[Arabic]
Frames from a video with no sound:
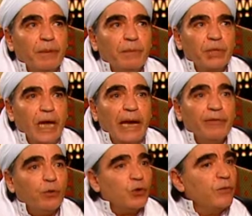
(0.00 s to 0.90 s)
مش
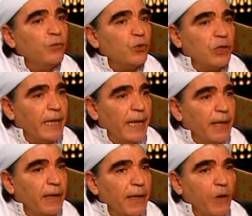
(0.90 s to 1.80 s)
عارف اوصفه
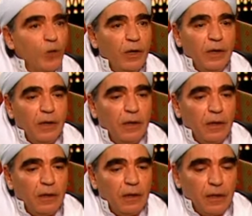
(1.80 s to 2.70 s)
ازاي اقول
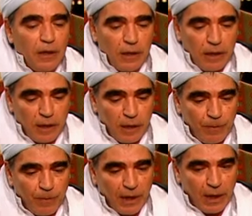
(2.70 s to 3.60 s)
ال ال
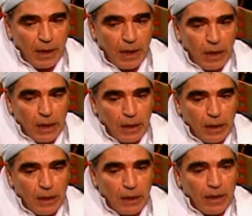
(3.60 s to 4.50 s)

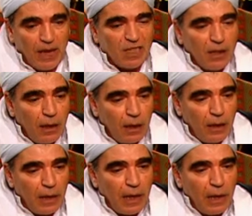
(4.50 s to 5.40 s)
آه،
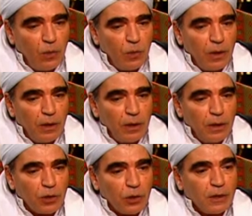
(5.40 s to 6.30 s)
الاصاله او
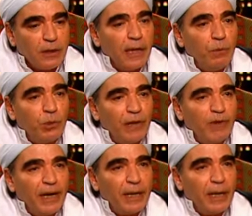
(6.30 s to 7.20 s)
الشخصيه
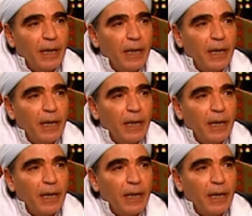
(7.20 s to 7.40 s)
المتفرده